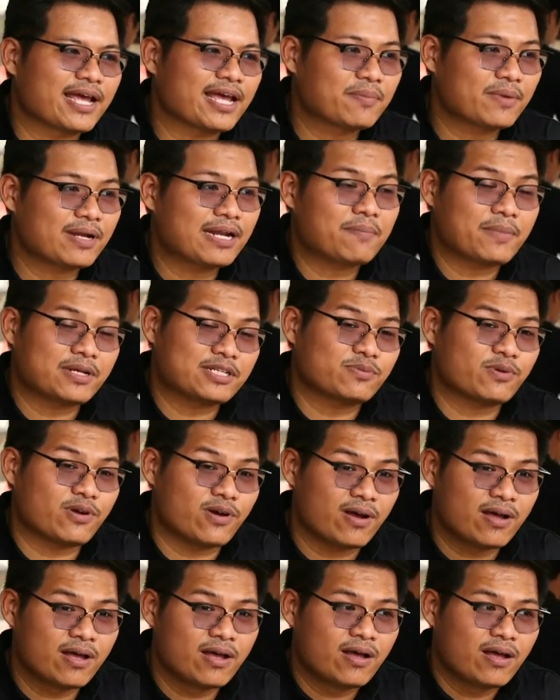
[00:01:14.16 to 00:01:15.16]
ayam kan emang
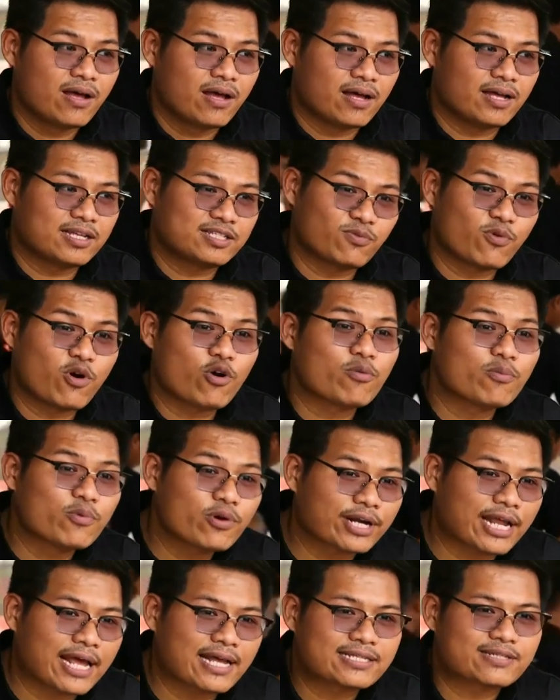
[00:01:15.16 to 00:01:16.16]
nah, semua
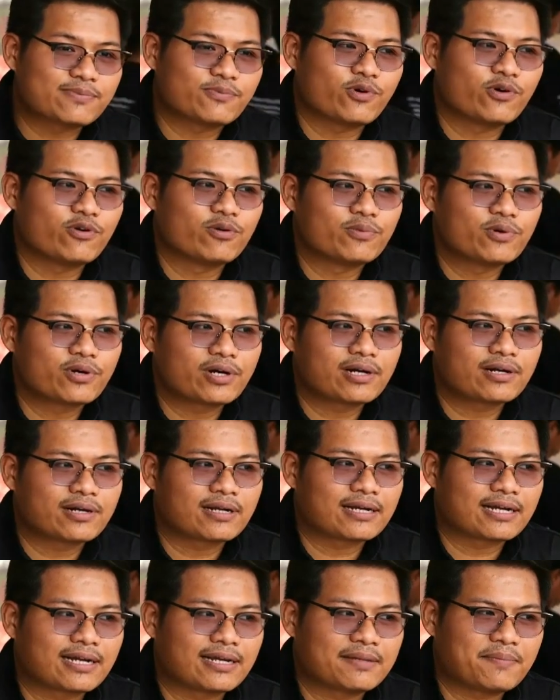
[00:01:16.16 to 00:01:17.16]
umur ya, semua umur
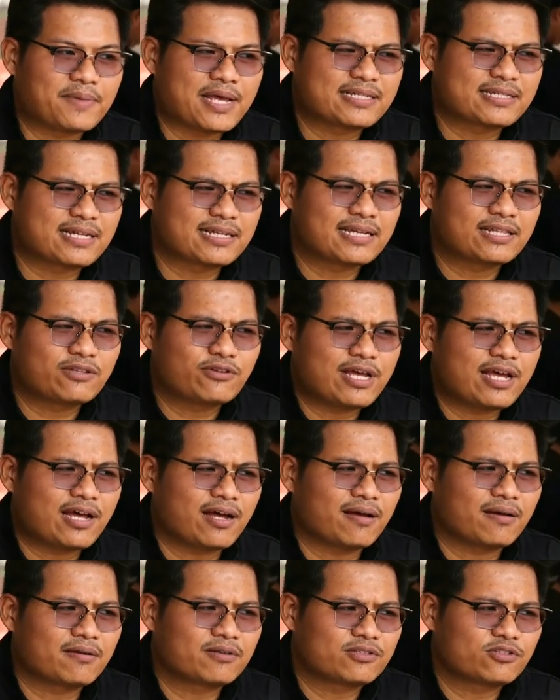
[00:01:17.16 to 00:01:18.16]
biasanya tuh yang
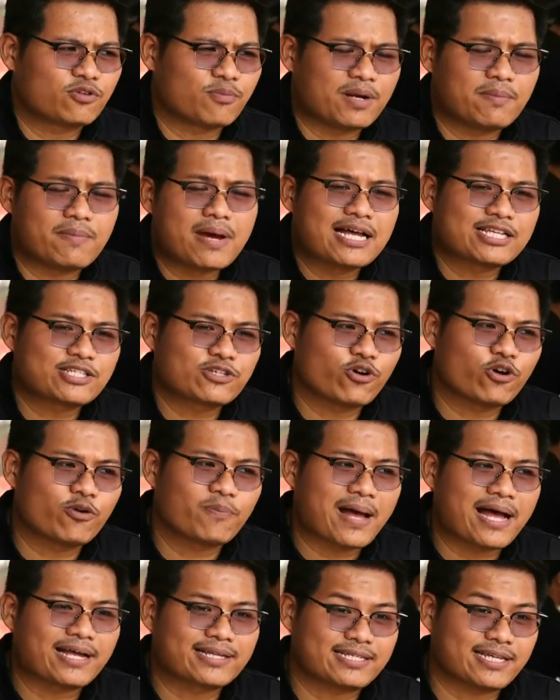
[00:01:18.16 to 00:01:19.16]
cuman bakso,
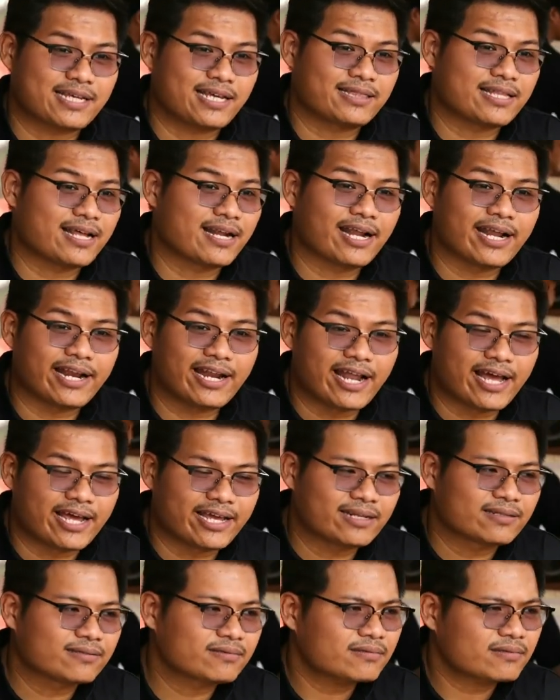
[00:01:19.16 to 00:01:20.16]
pangsit dan
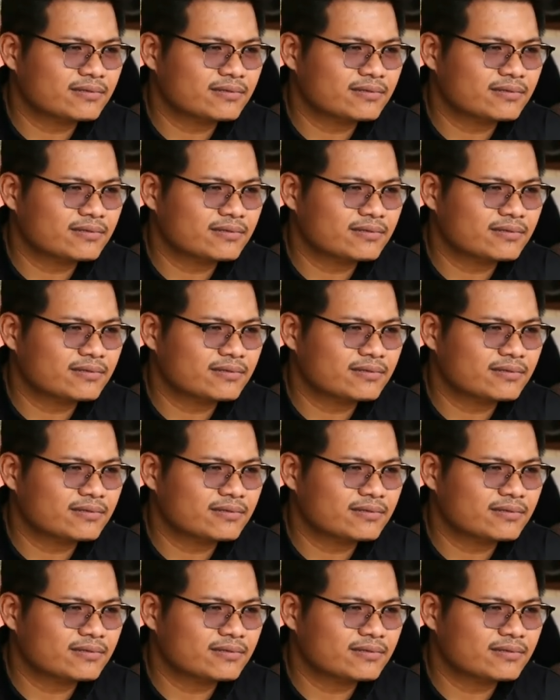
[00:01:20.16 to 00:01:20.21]
lain-lain.